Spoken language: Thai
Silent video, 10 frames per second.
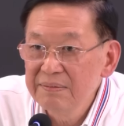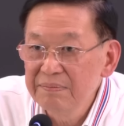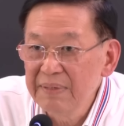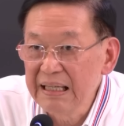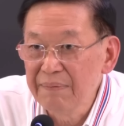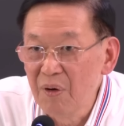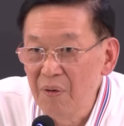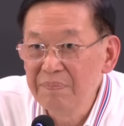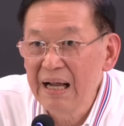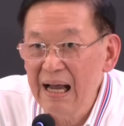เอาก่อน
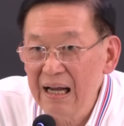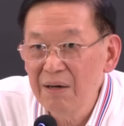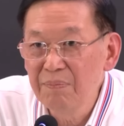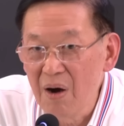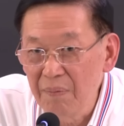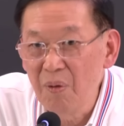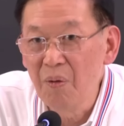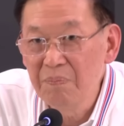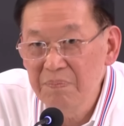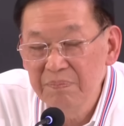หน้านี้ก็
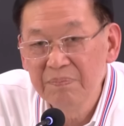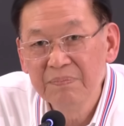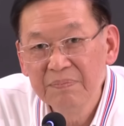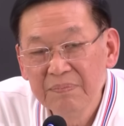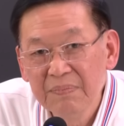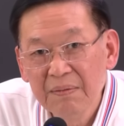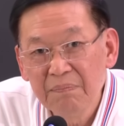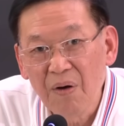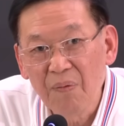ไม่ได้ปฏิเสธ